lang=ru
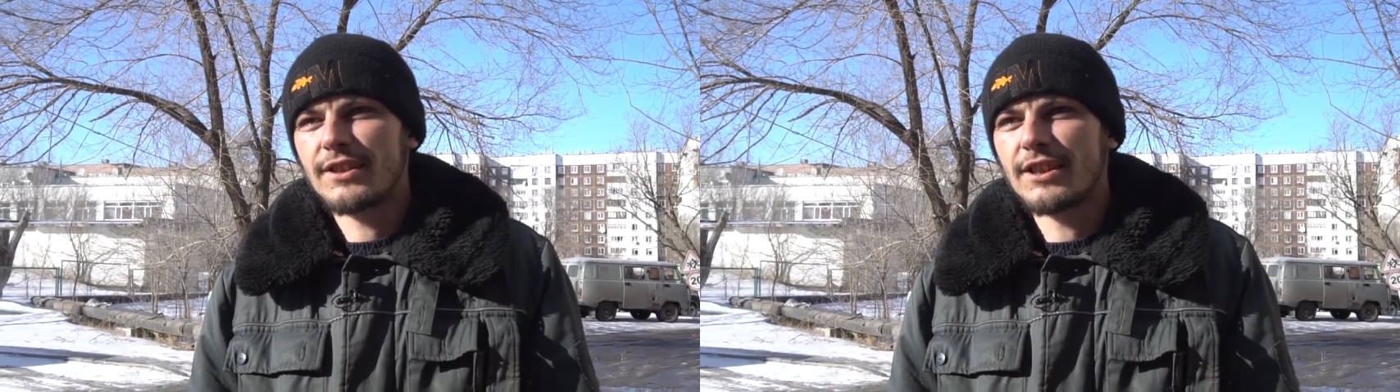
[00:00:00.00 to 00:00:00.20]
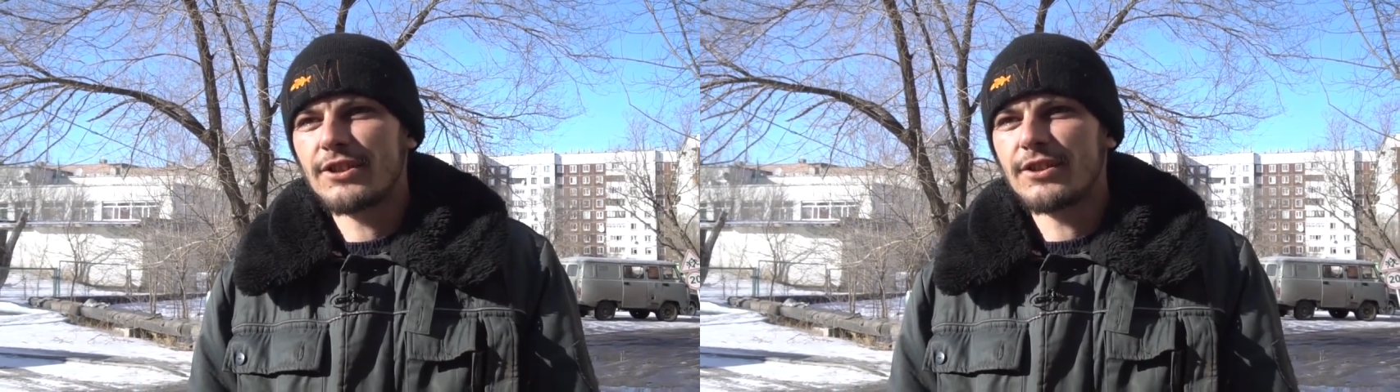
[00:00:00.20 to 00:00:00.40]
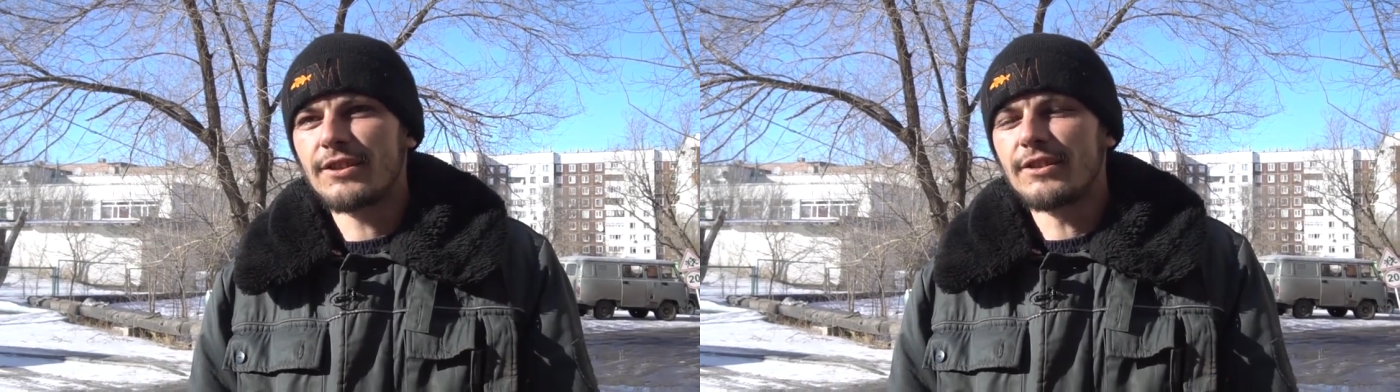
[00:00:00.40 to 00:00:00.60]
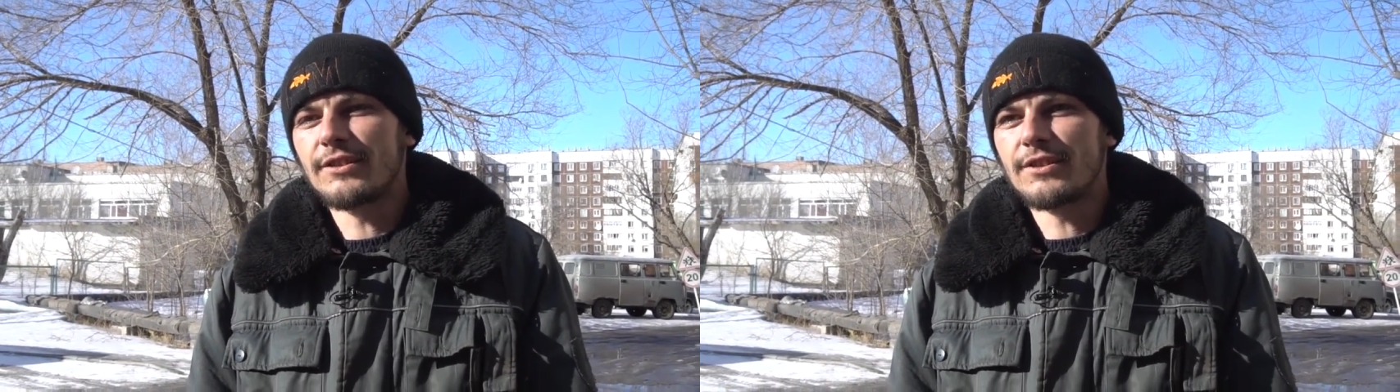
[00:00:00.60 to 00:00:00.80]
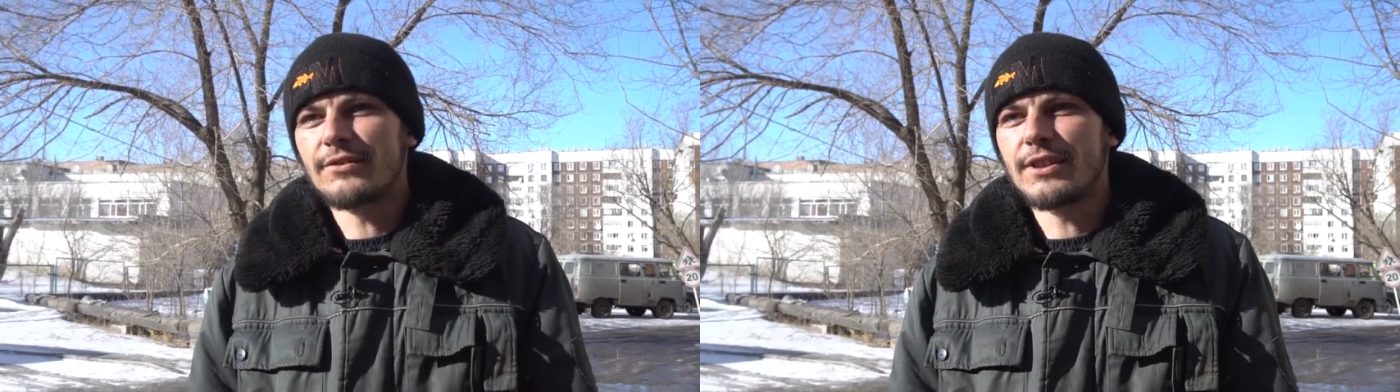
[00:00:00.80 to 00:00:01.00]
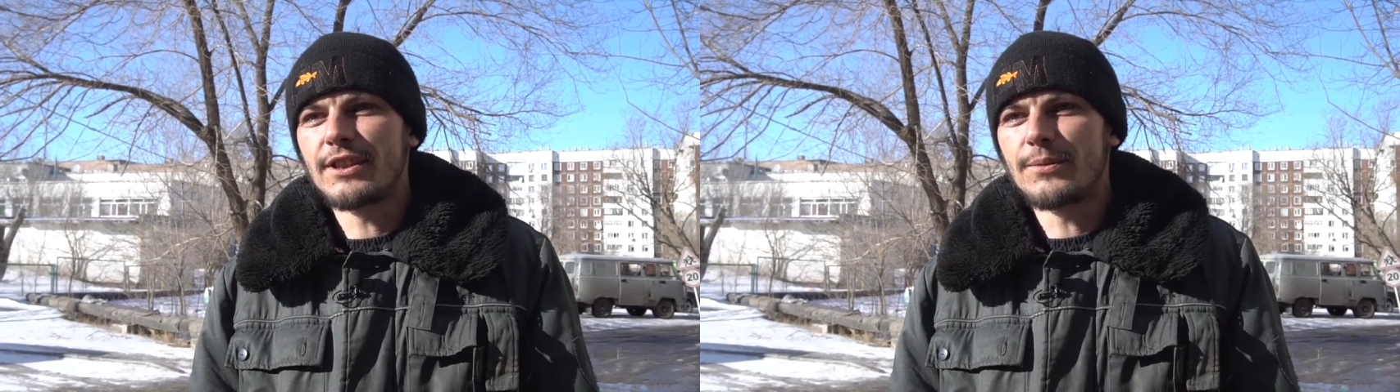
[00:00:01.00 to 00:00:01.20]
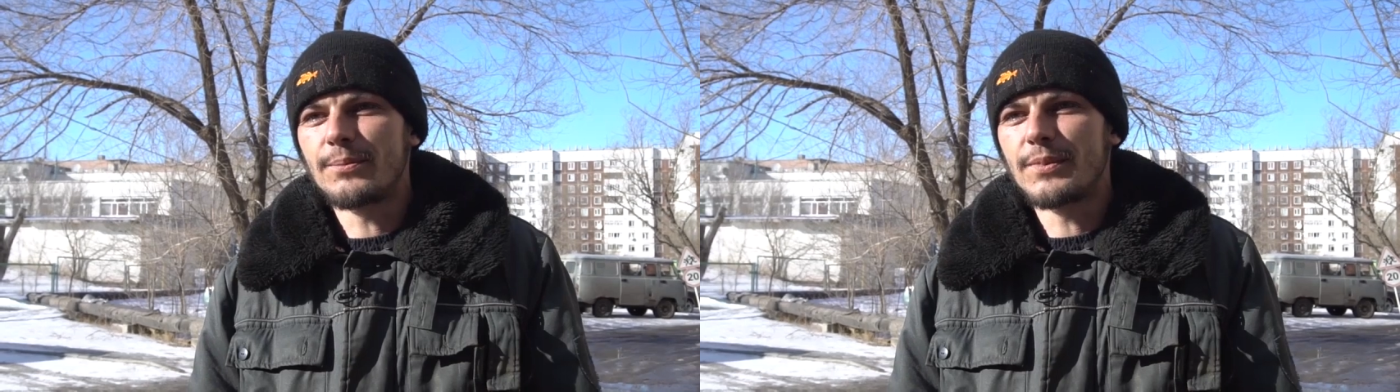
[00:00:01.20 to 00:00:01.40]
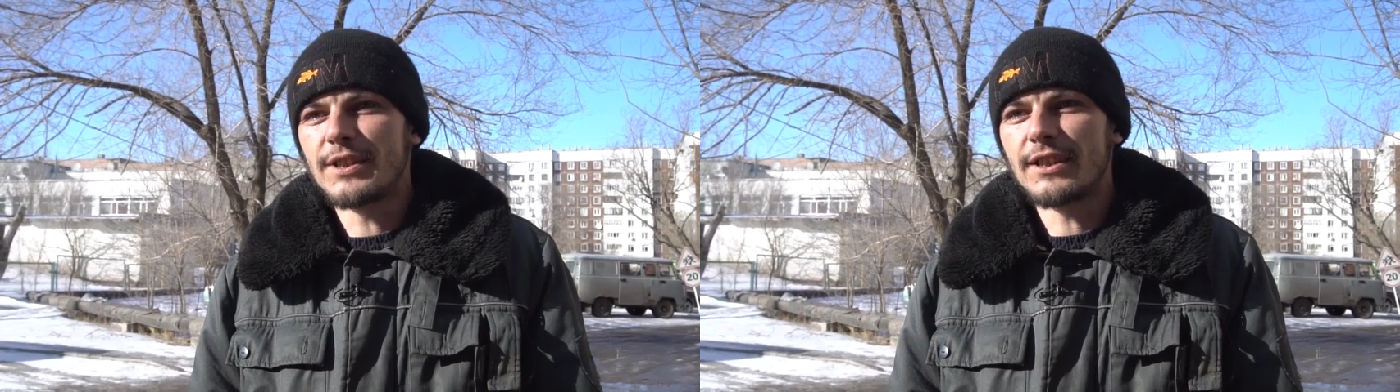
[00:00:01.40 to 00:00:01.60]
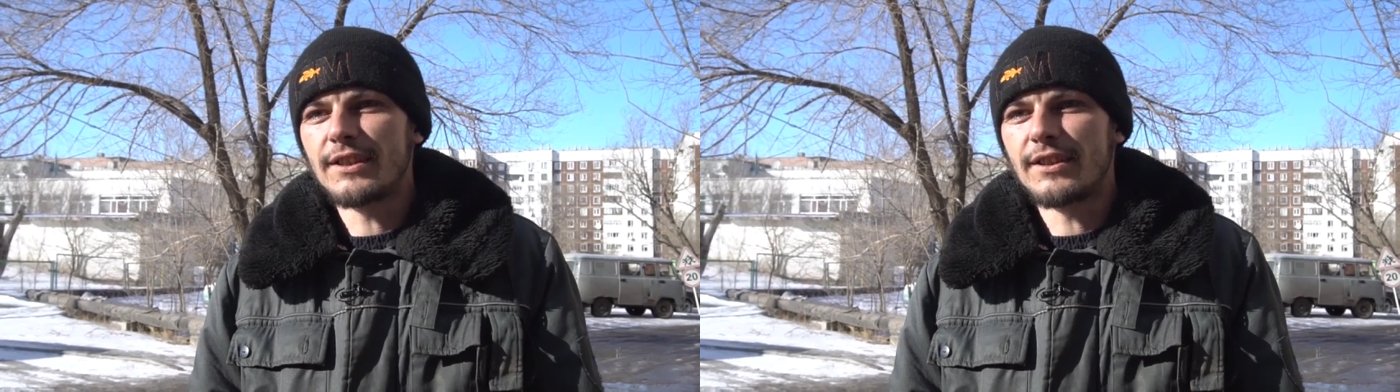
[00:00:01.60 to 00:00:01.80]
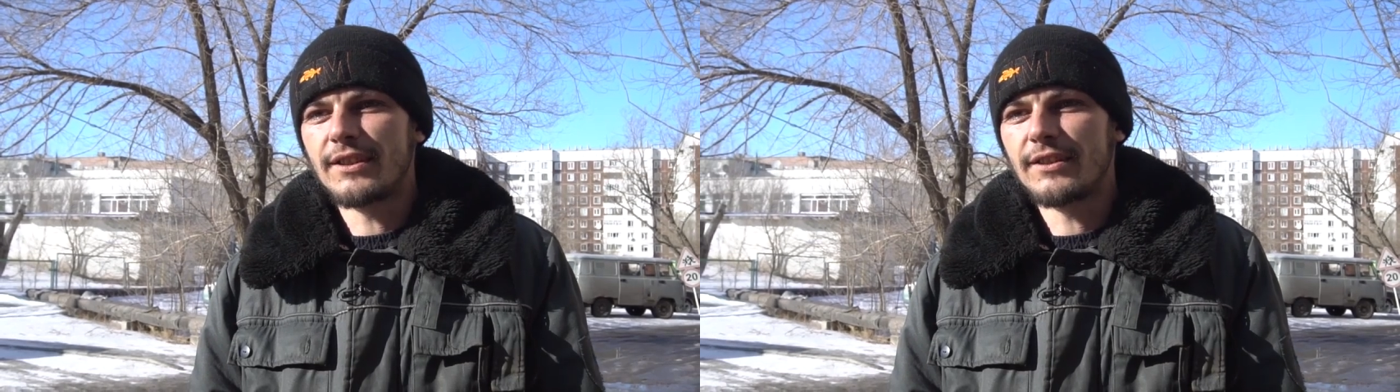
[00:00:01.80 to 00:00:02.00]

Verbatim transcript: начали звонить, писать,